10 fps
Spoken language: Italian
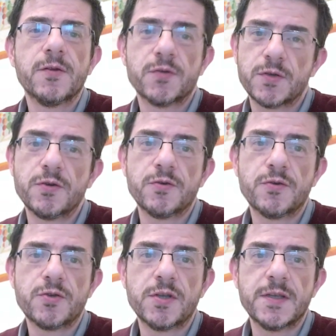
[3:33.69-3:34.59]
non sono
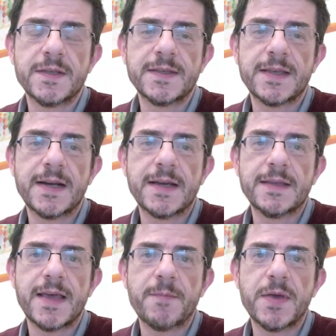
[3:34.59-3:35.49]
riuscito ad
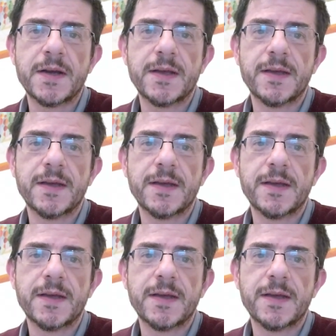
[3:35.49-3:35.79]
installare Debian,